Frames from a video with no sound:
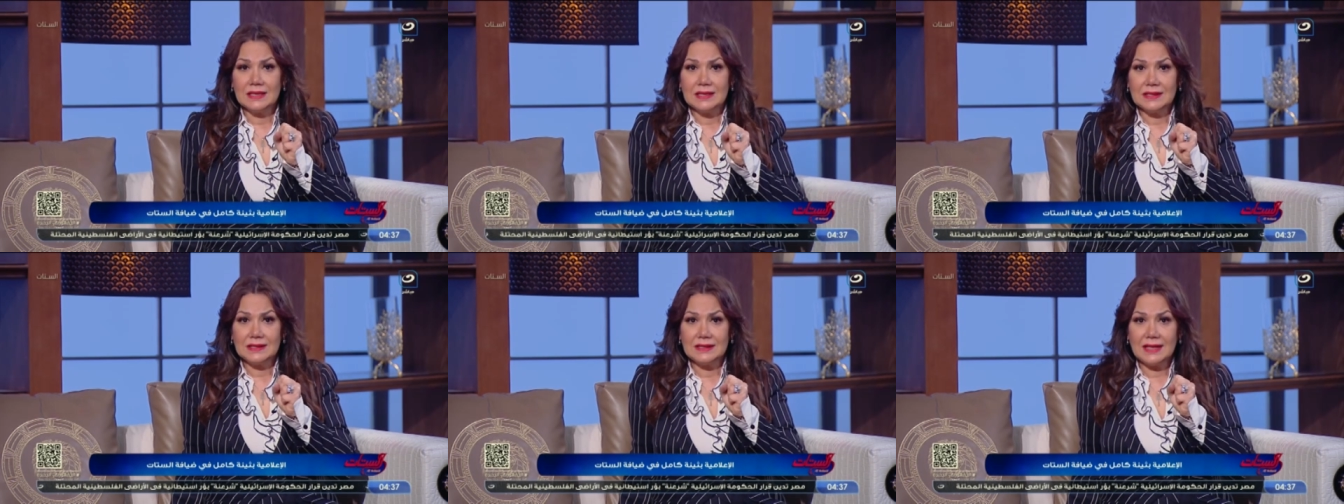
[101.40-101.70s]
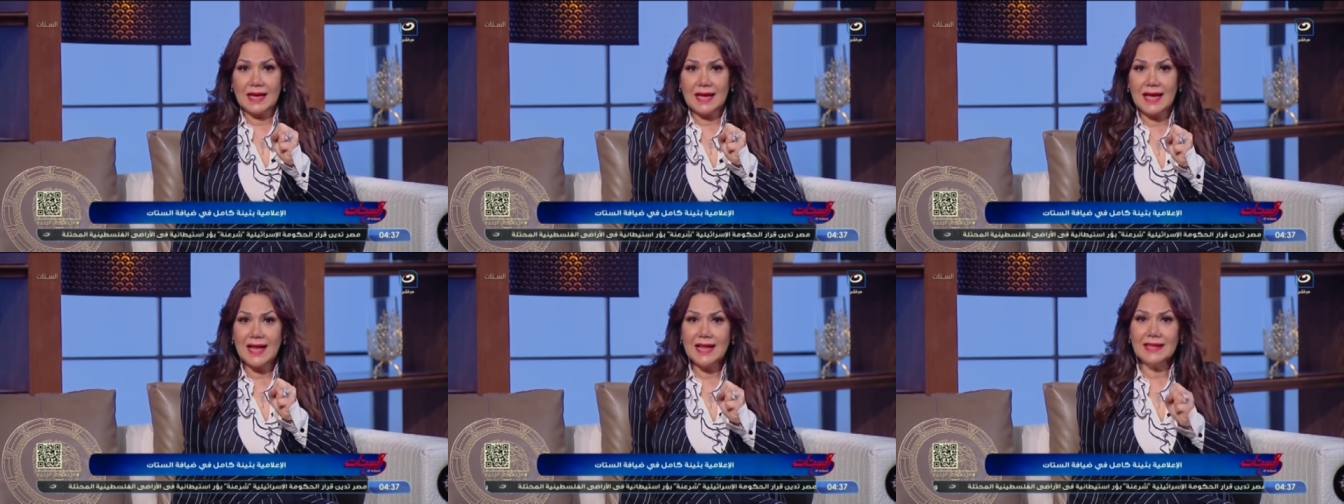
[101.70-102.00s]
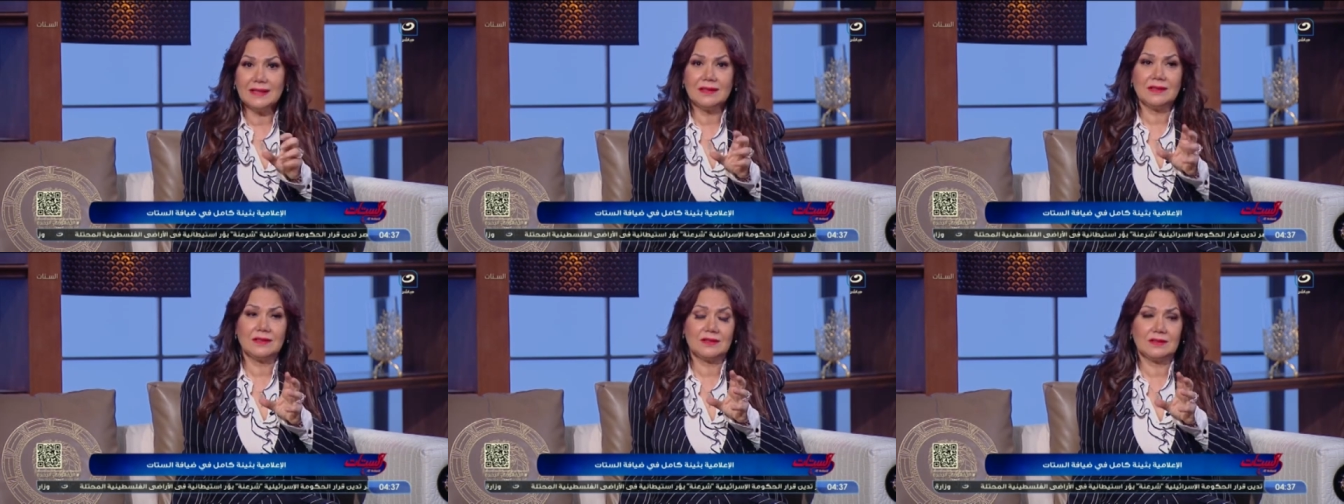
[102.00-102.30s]

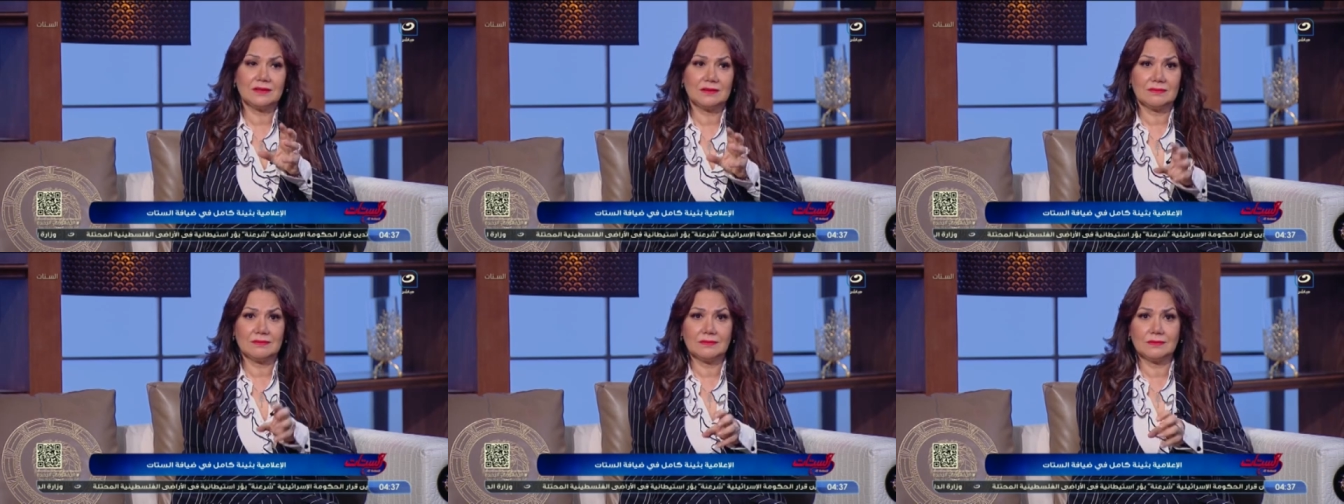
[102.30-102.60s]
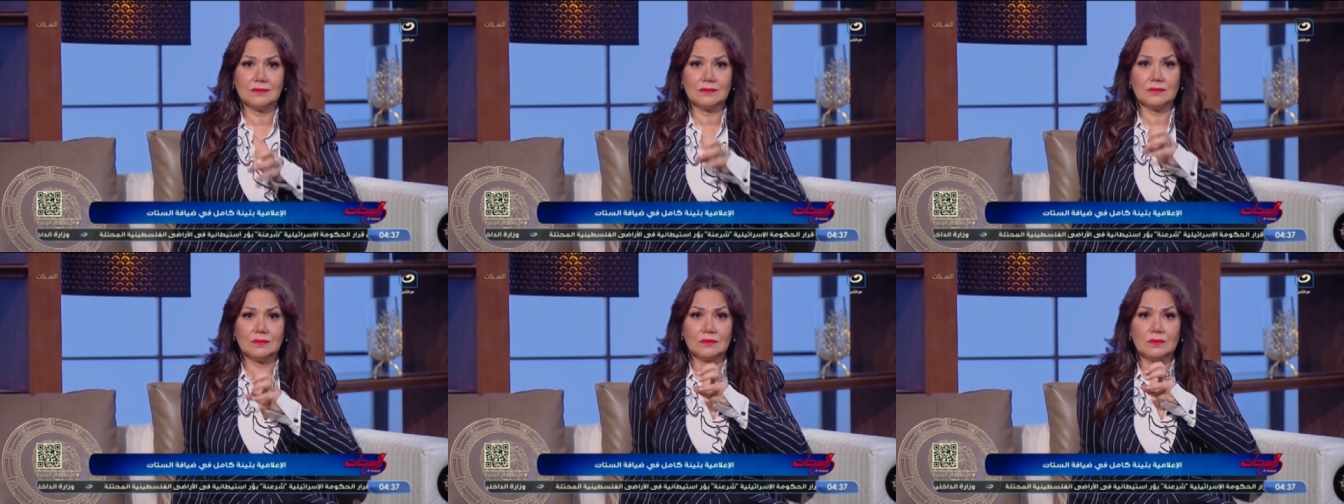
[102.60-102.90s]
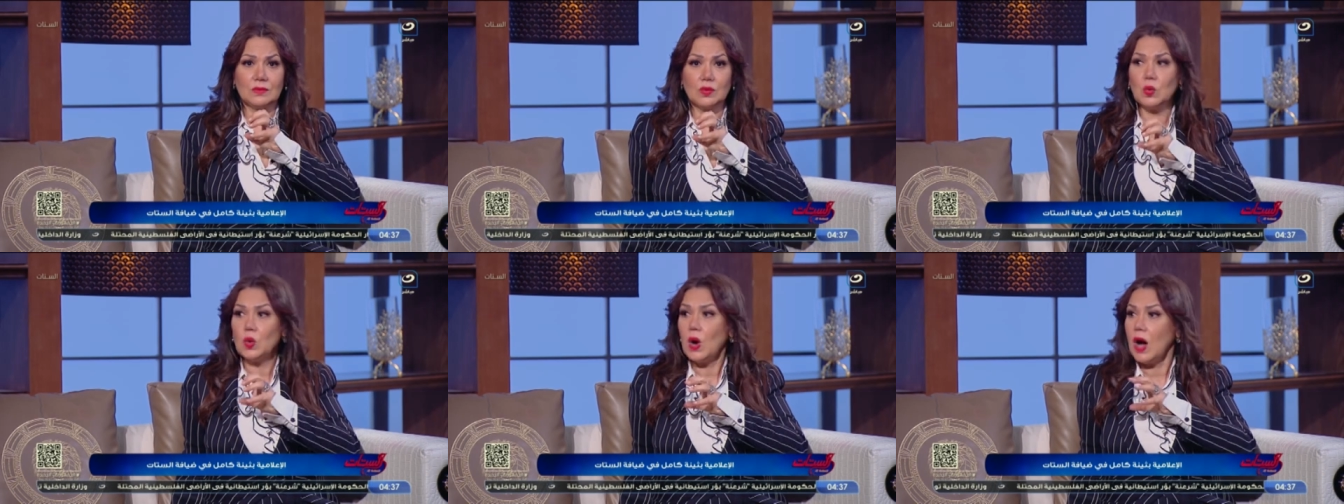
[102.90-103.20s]
دخلت
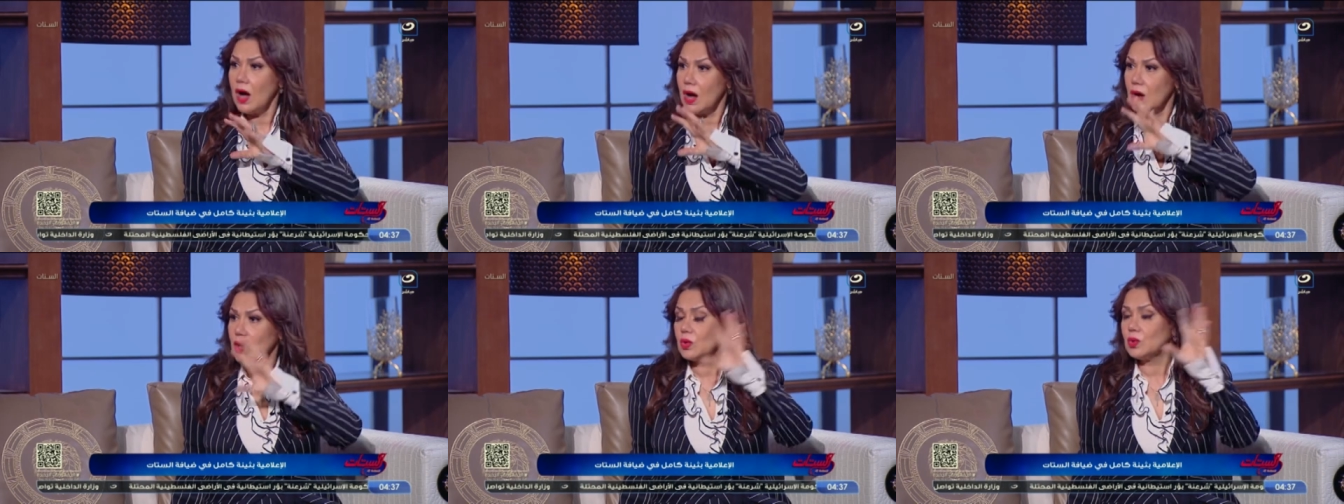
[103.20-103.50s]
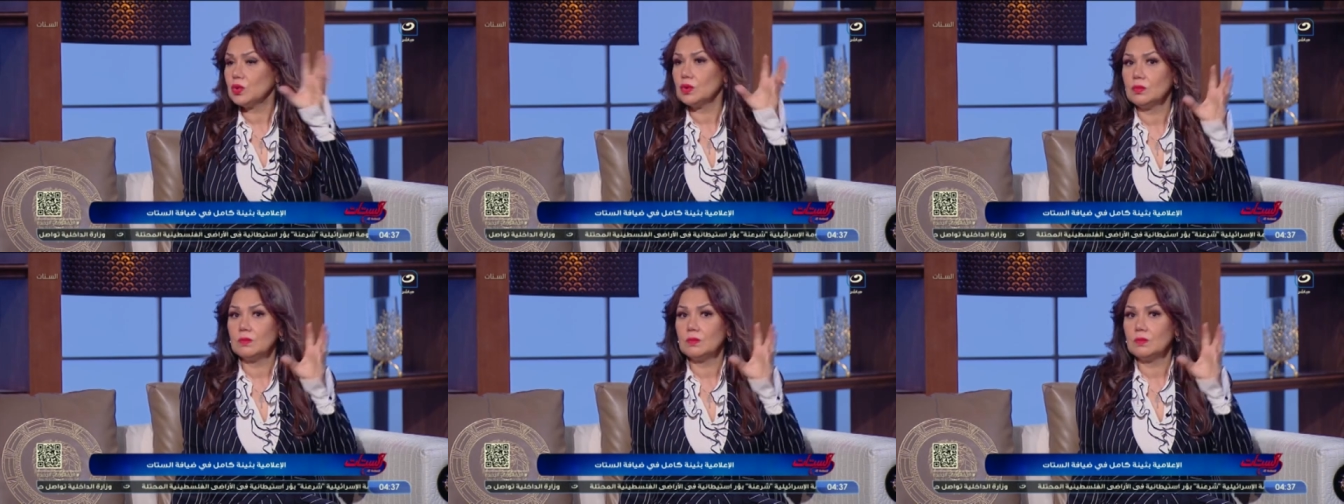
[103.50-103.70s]
واه